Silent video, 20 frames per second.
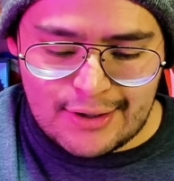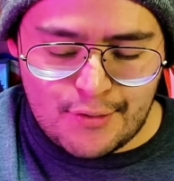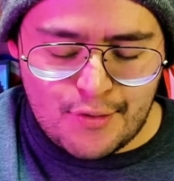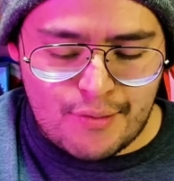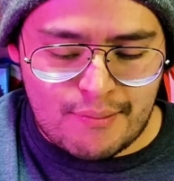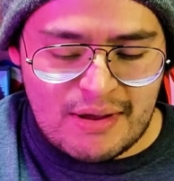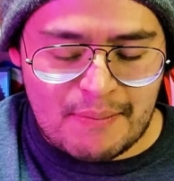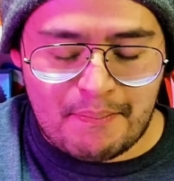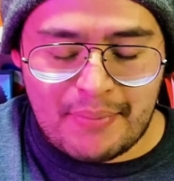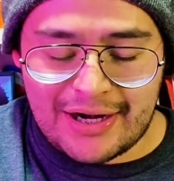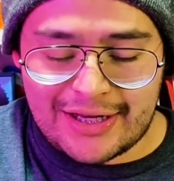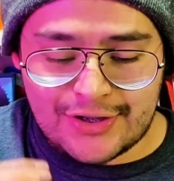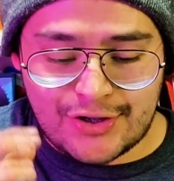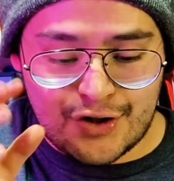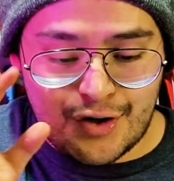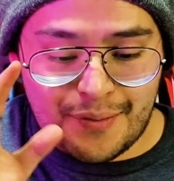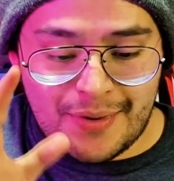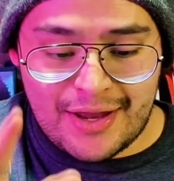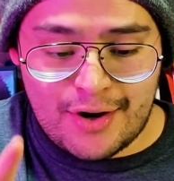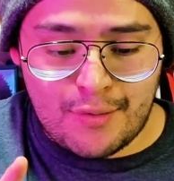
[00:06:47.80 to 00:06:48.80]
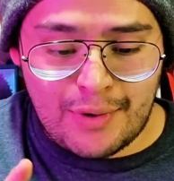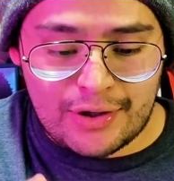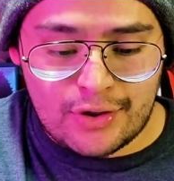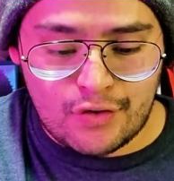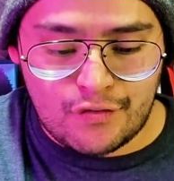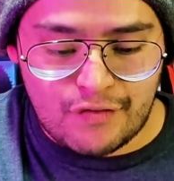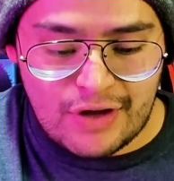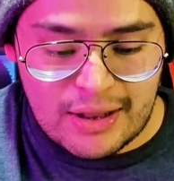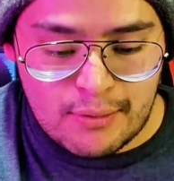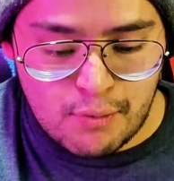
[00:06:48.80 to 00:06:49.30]
me pareció ver cuando
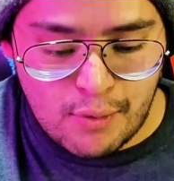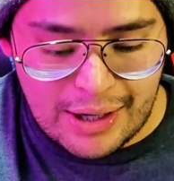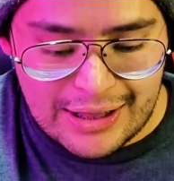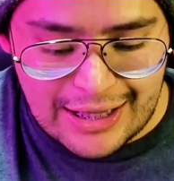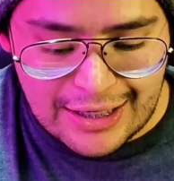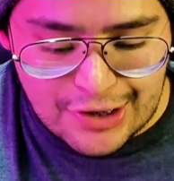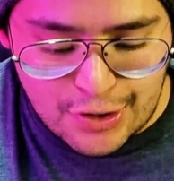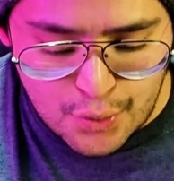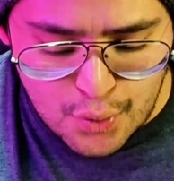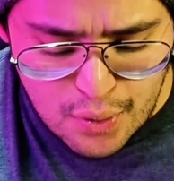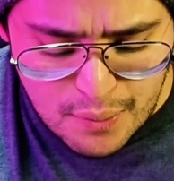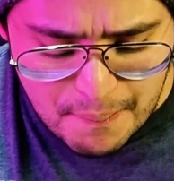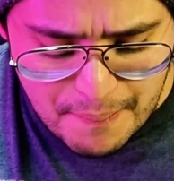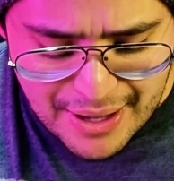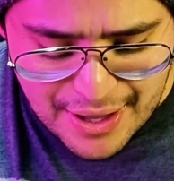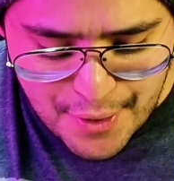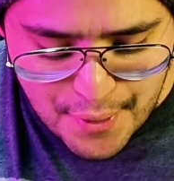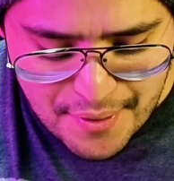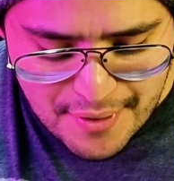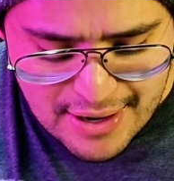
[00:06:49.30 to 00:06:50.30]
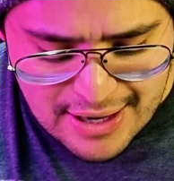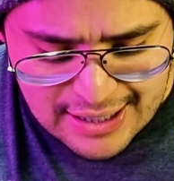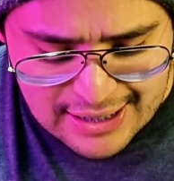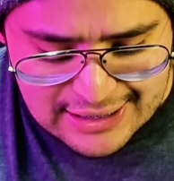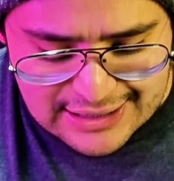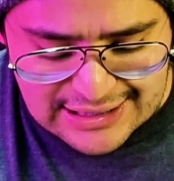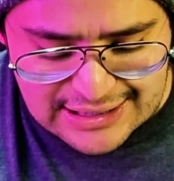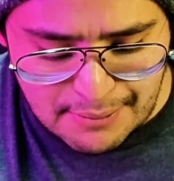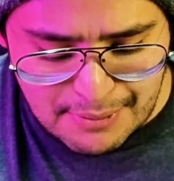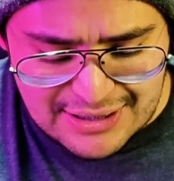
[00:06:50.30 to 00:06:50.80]
fui al Guadalajara Tour, pero
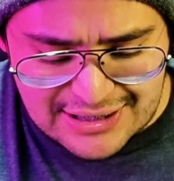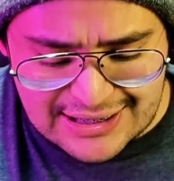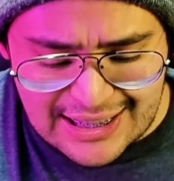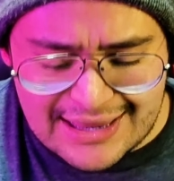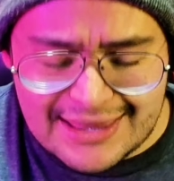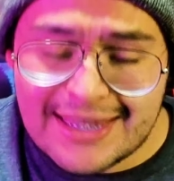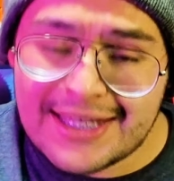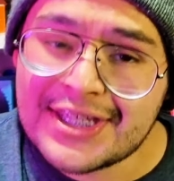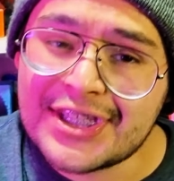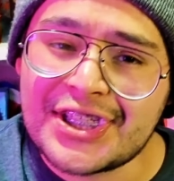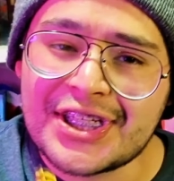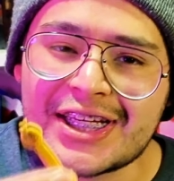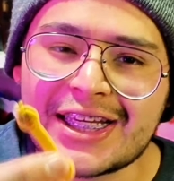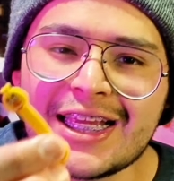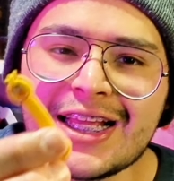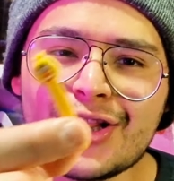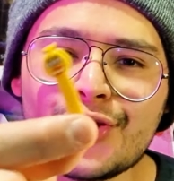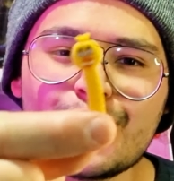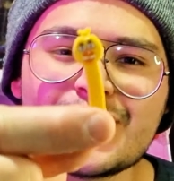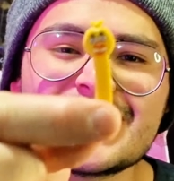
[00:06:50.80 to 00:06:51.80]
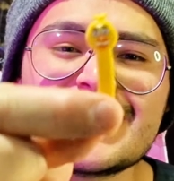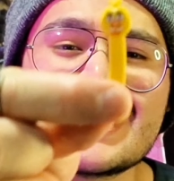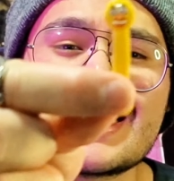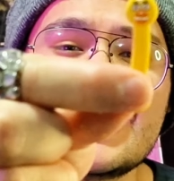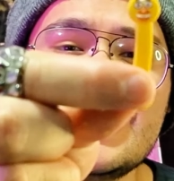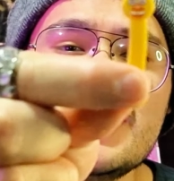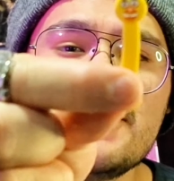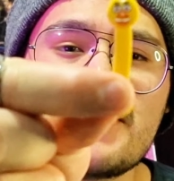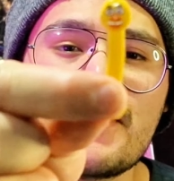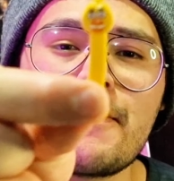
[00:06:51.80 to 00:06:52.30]
está bastante chiquito este
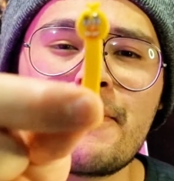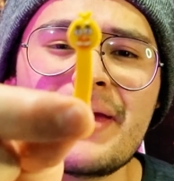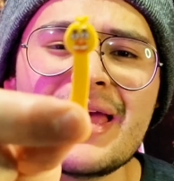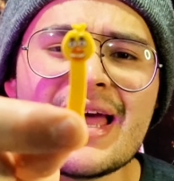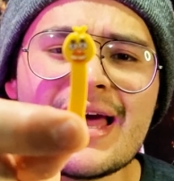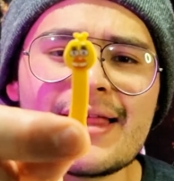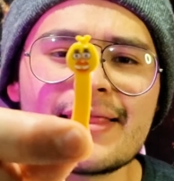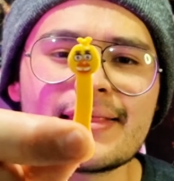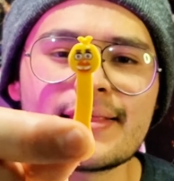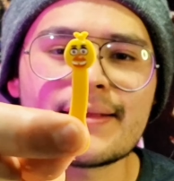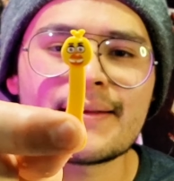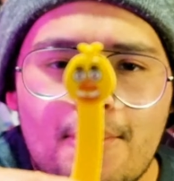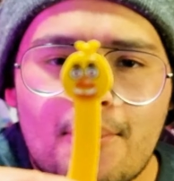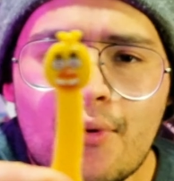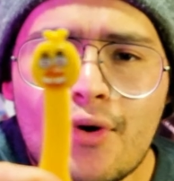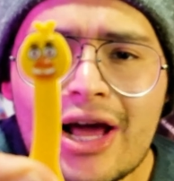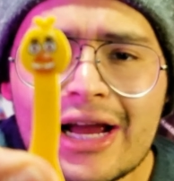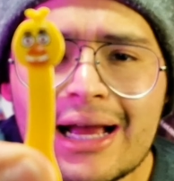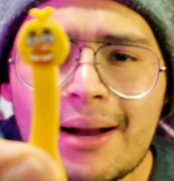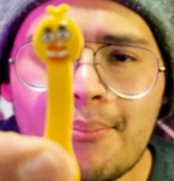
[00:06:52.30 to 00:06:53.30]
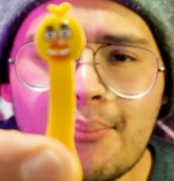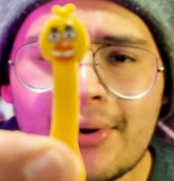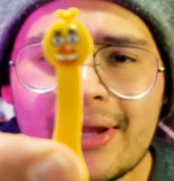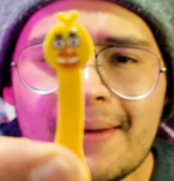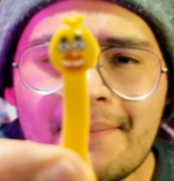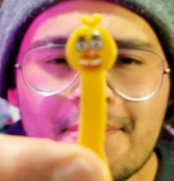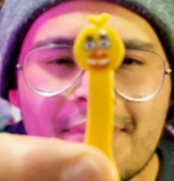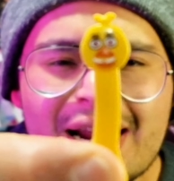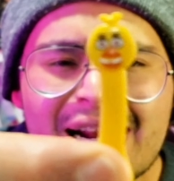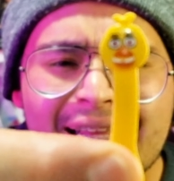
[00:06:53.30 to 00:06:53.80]
clip, vean. Por acá
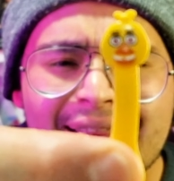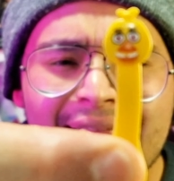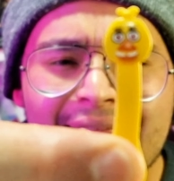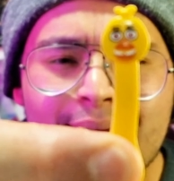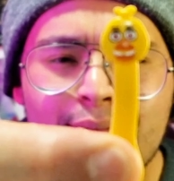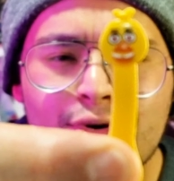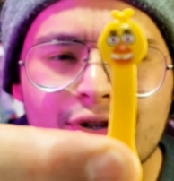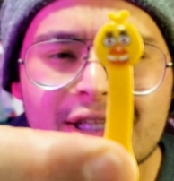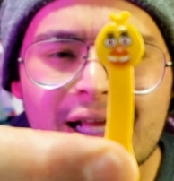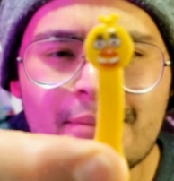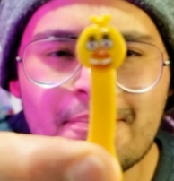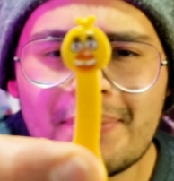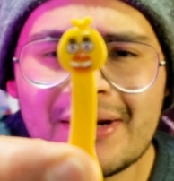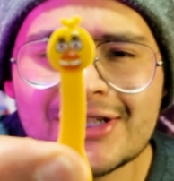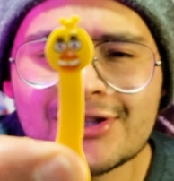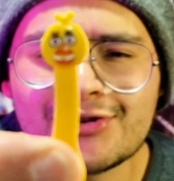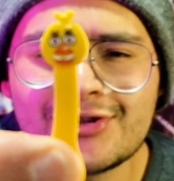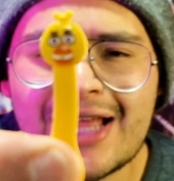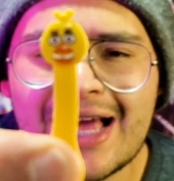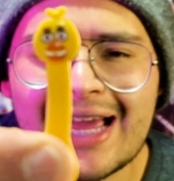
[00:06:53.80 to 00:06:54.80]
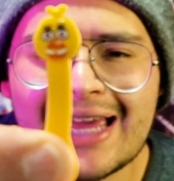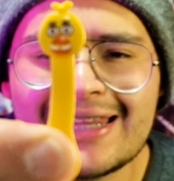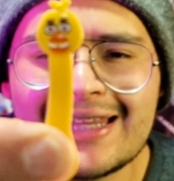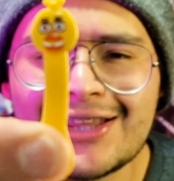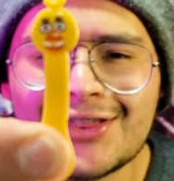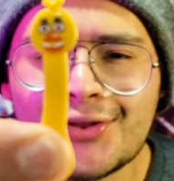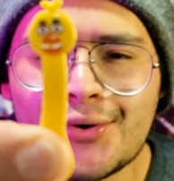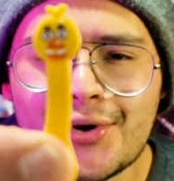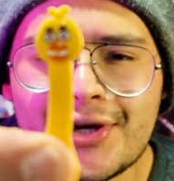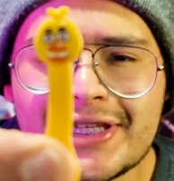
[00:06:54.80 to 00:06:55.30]
pueden ver que tenemos al personaje de
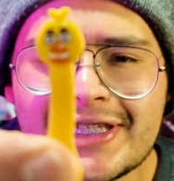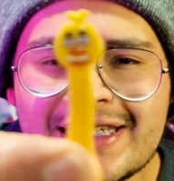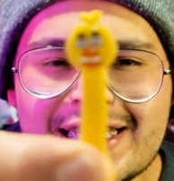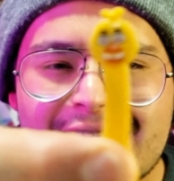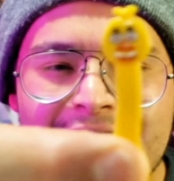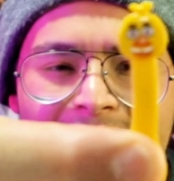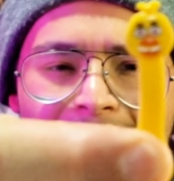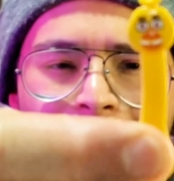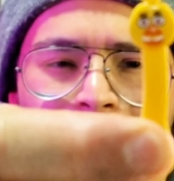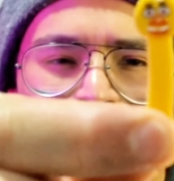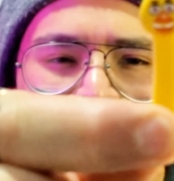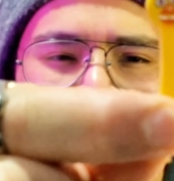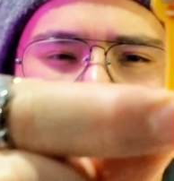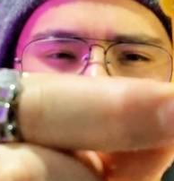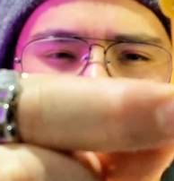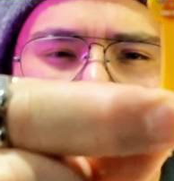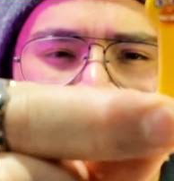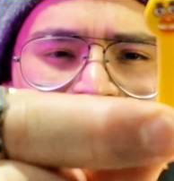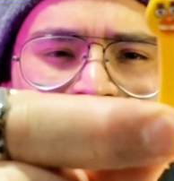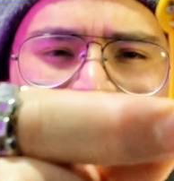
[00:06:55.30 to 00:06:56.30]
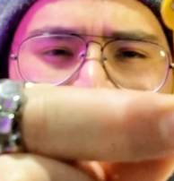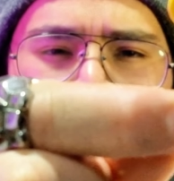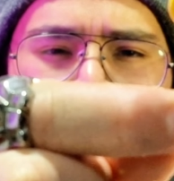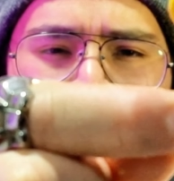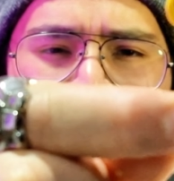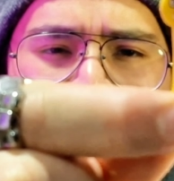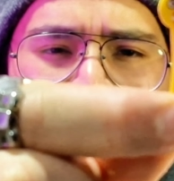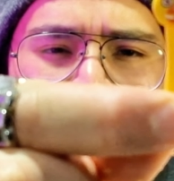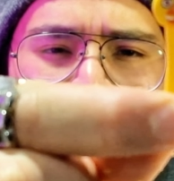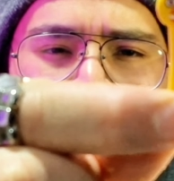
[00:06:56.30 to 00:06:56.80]
Toy Chica bastante
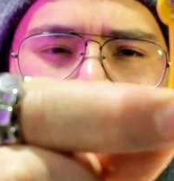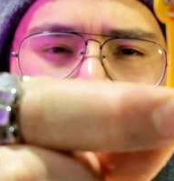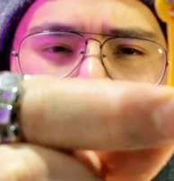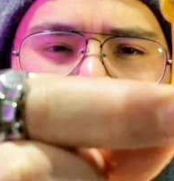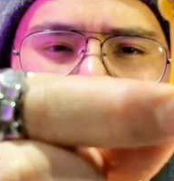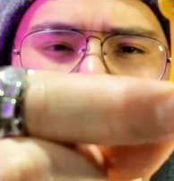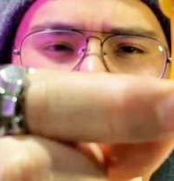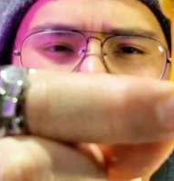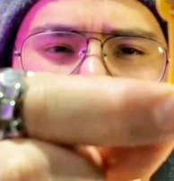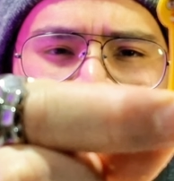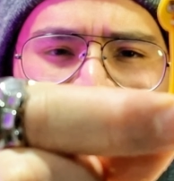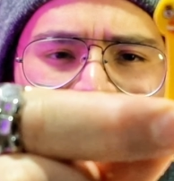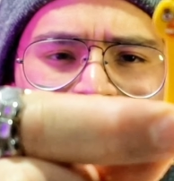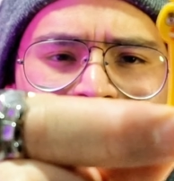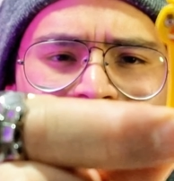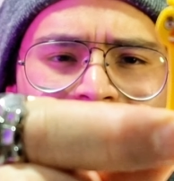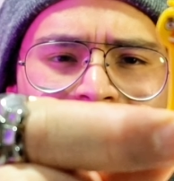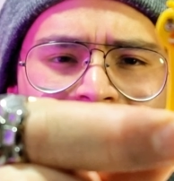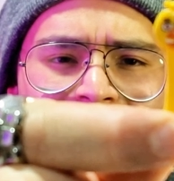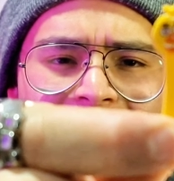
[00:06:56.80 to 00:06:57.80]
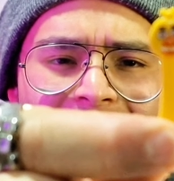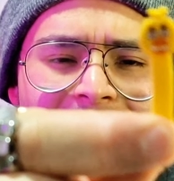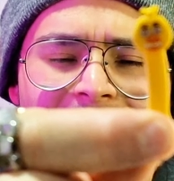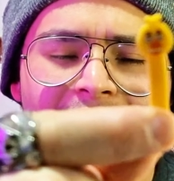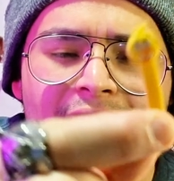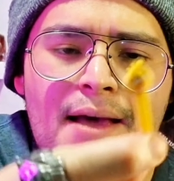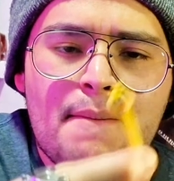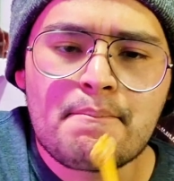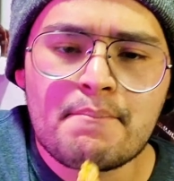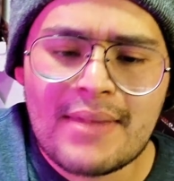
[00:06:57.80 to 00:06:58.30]
padre, bastante bien.
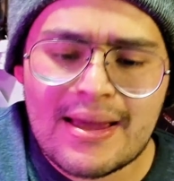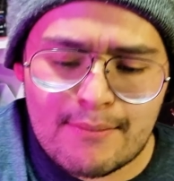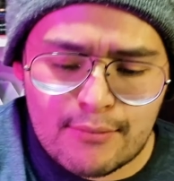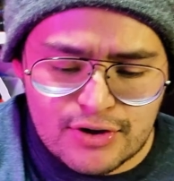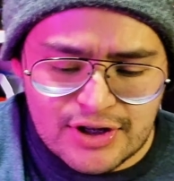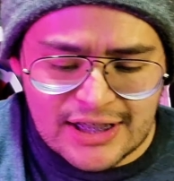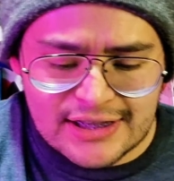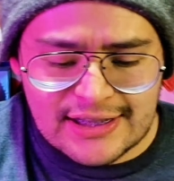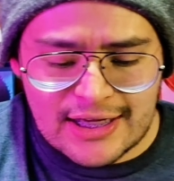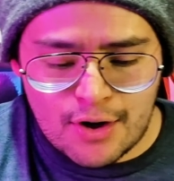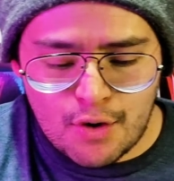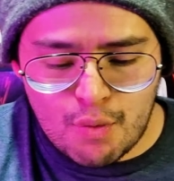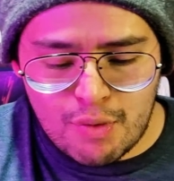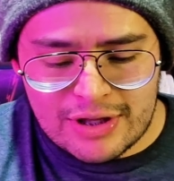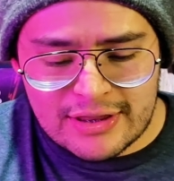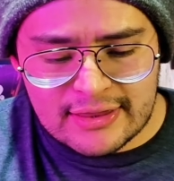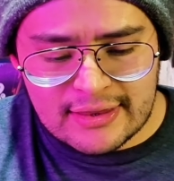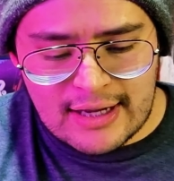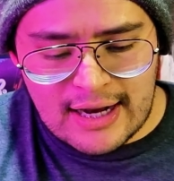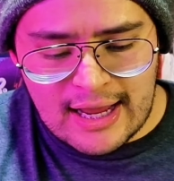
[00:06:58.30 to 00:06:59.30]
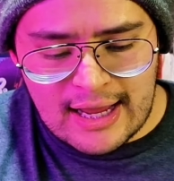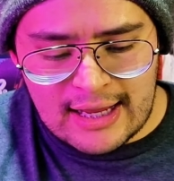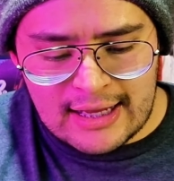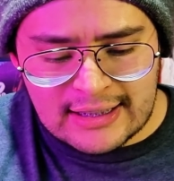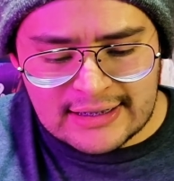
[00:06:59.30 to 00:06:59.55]
Vemos que se encuentra